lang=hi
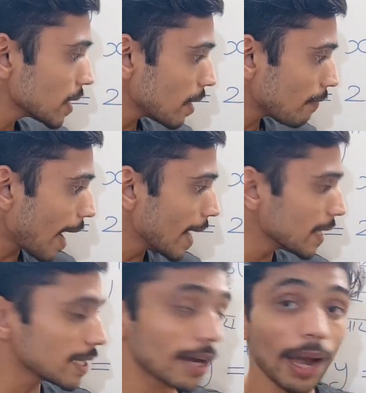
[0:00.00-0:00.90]
कि सर y
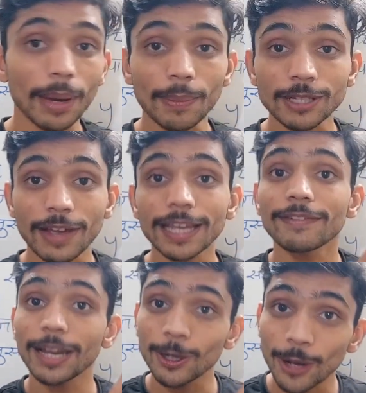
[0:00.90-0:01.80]
की जगह हमारे पास y
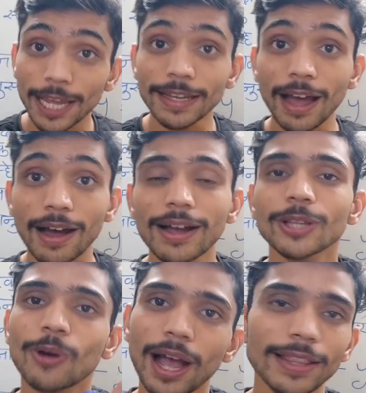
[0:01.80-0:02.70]
की वैल्यू है क्या
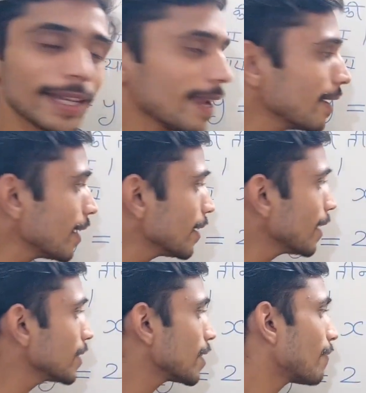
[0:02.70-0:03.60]
तो हाँ देखेंगे ना
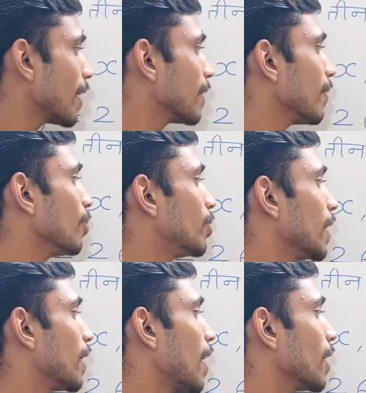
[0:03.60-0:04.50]
ये रही सर y की वैल्यू
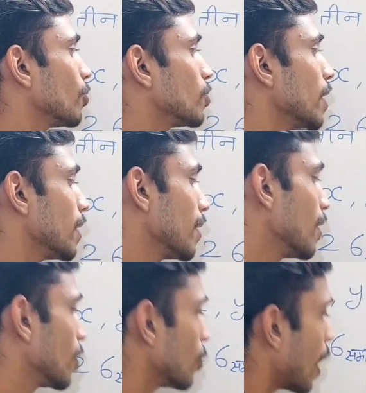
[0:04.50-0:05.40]
तेरह है तो सही
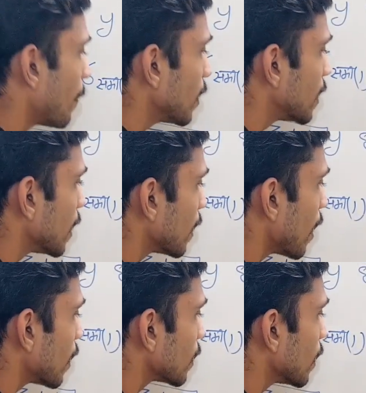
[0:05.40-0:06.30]
तो यहाँ पर
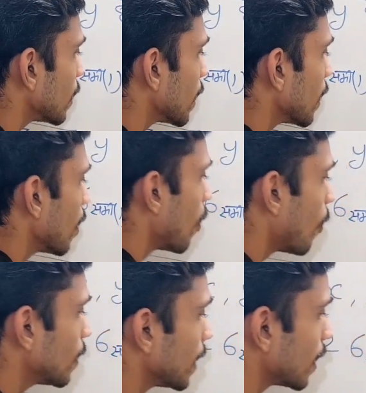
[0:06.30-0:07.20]
तेरह रख देते हैं
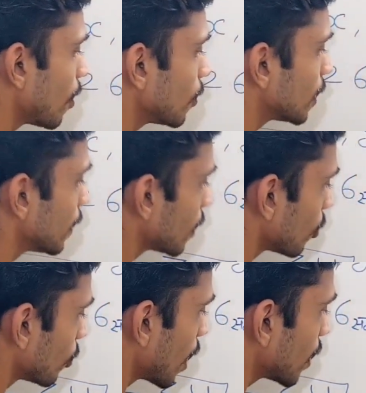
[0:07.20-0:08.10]
और तेरह और तीन
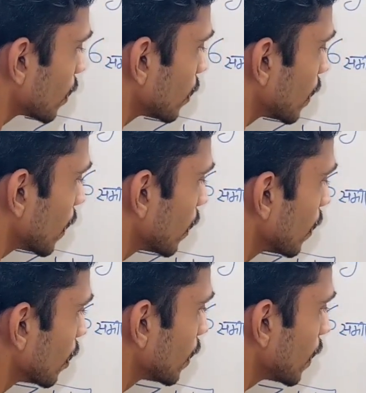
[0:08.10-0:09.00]
का गुणा कर देते
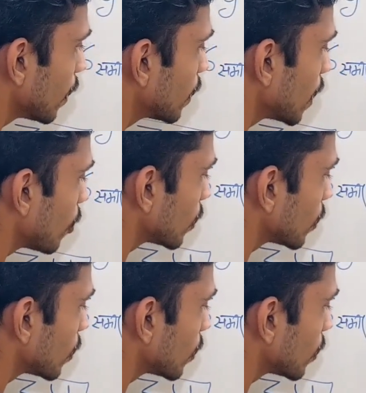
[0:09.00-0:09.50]
हैं तेरह तिया